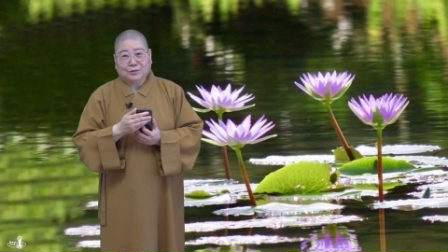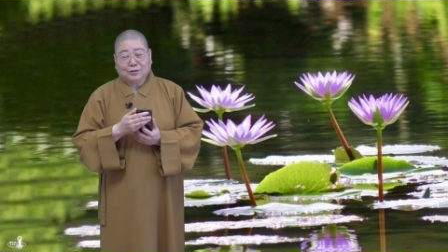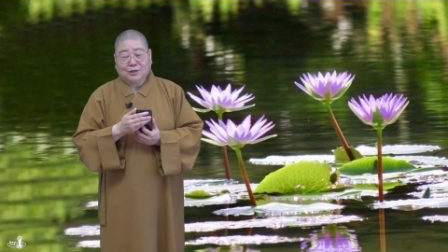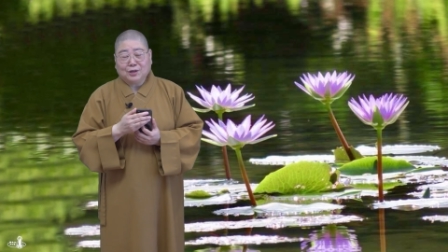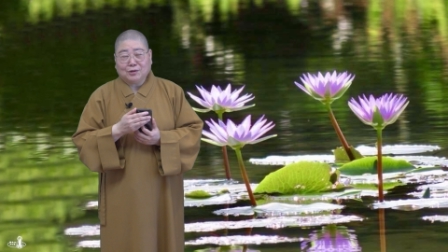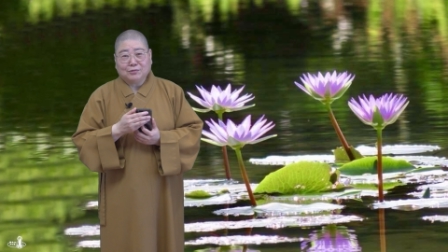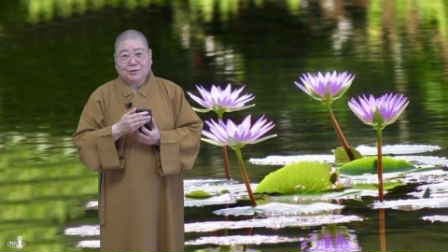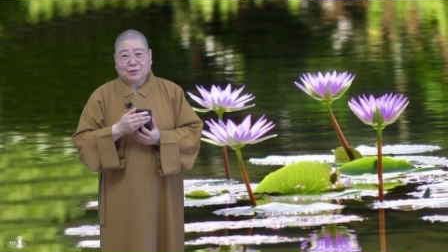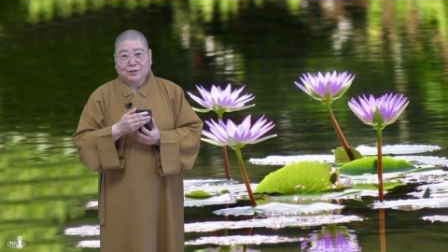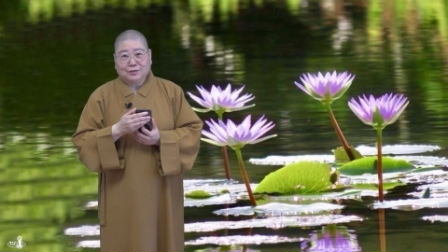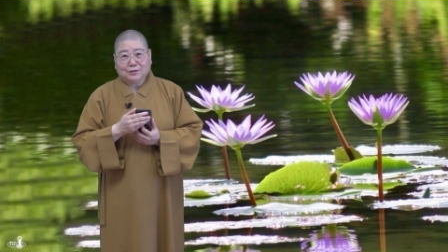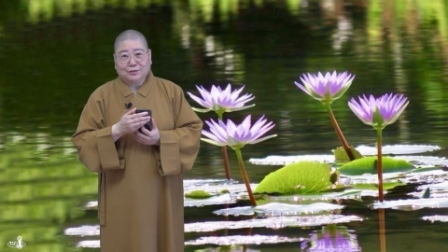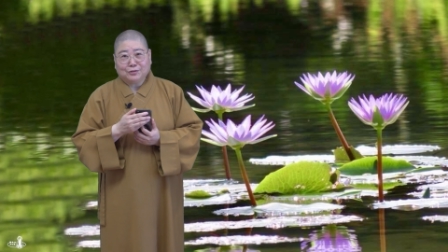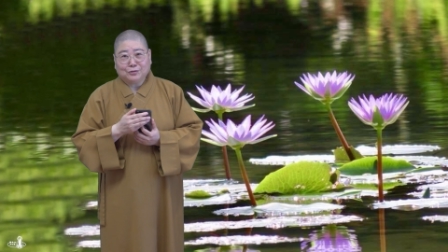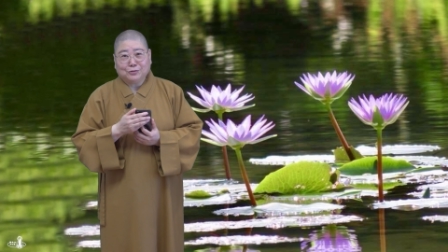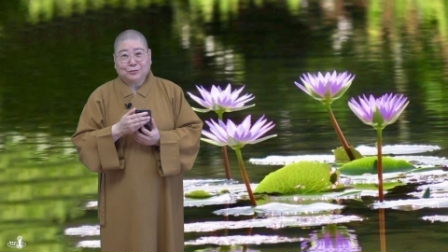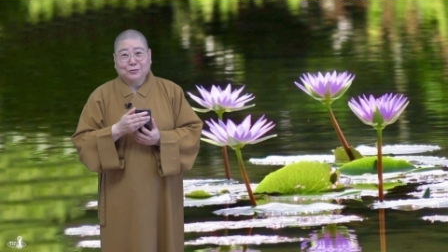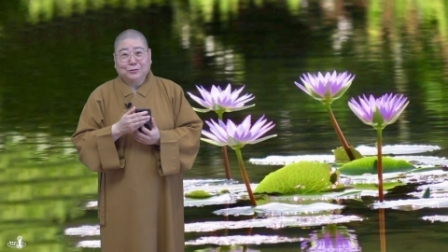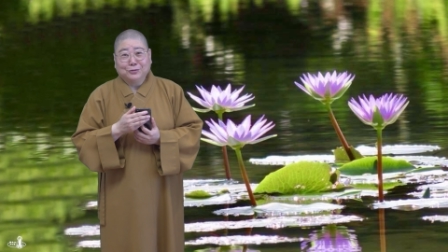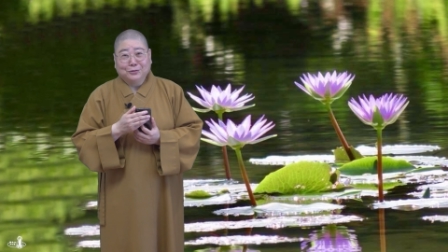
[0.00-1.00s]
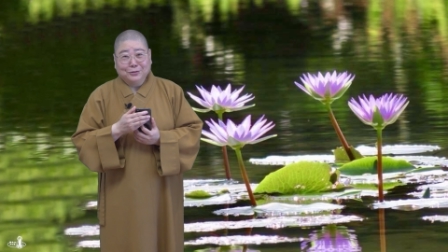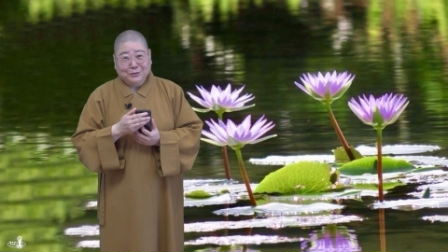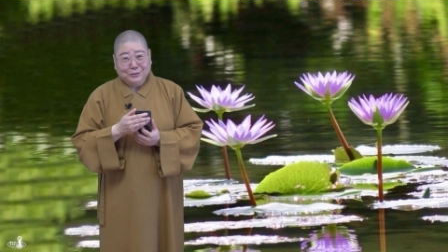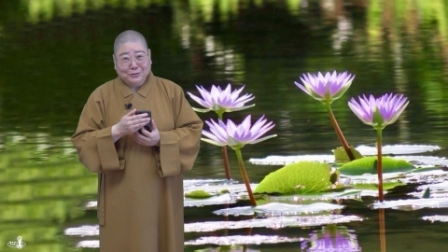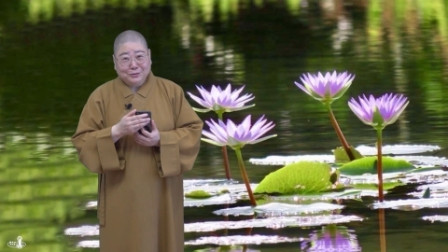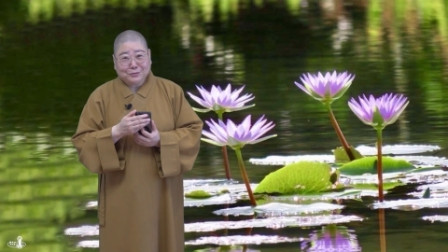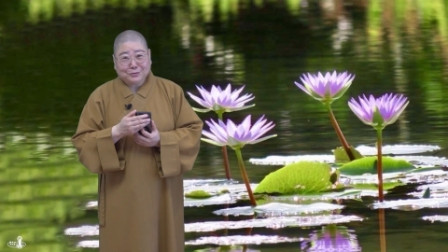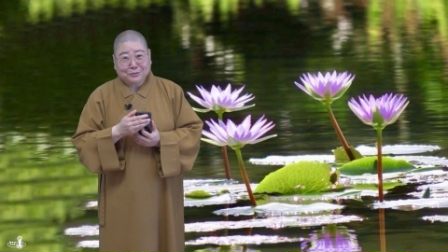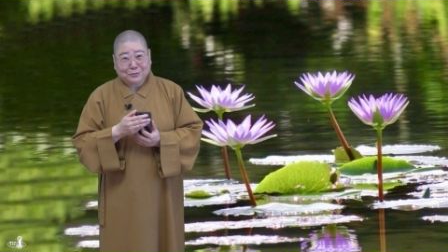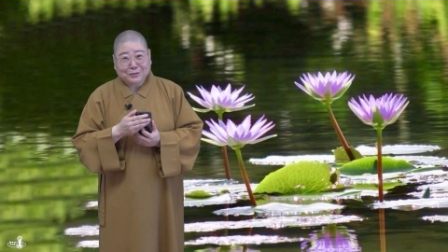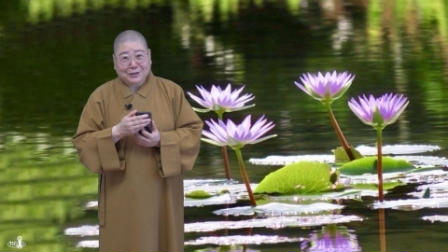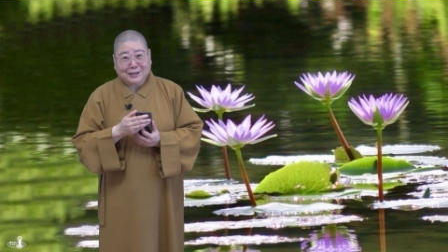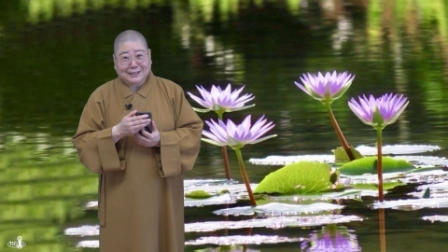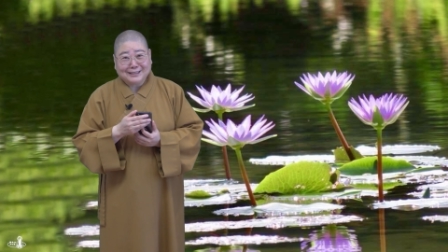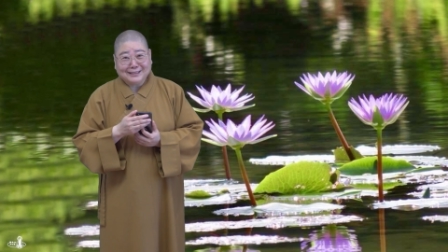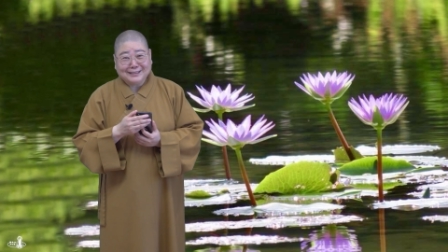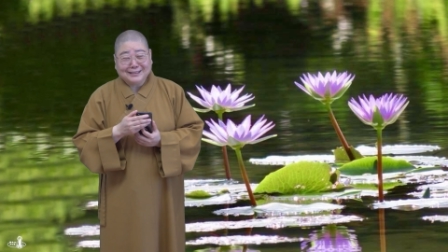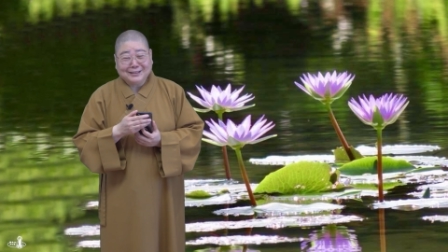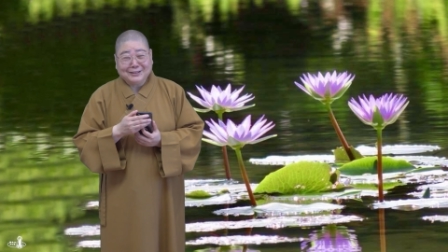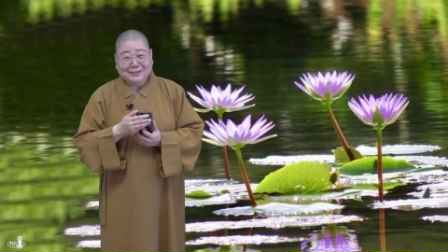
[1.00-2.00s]
到了就就算
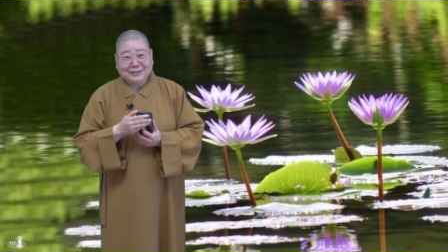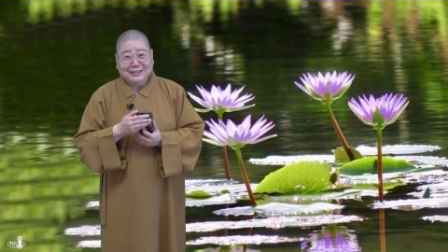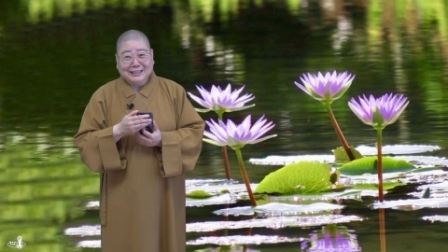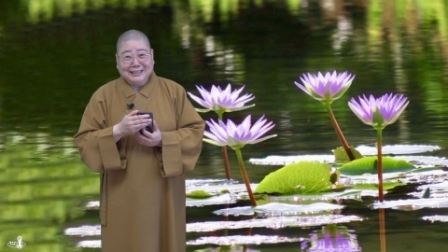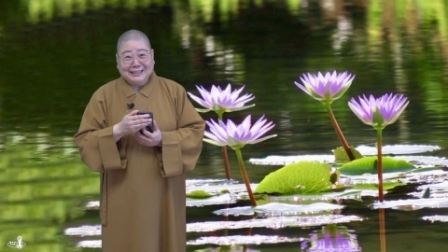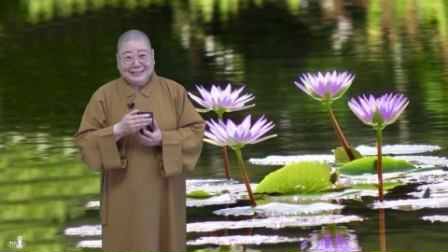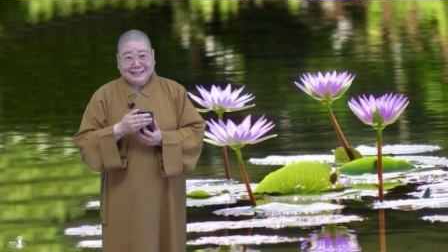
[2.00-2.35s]
了哈，